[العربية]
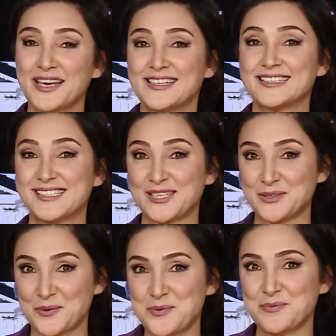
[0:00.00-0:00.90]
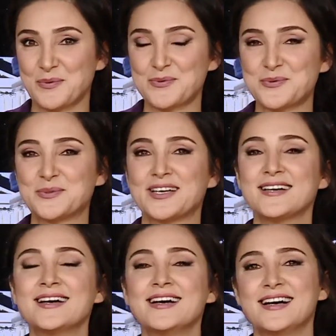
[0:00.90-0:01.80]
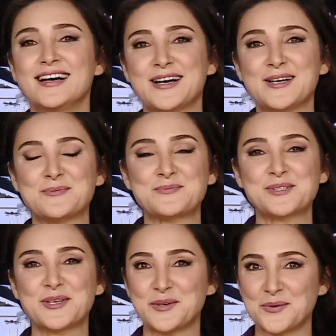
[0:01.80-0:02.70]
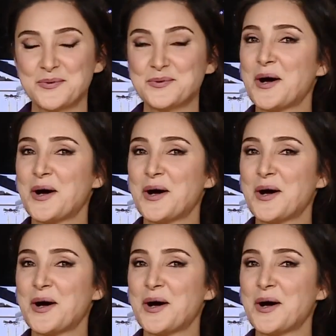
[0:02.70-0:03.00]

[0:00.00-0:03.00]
التي ستكون موجودة ستكون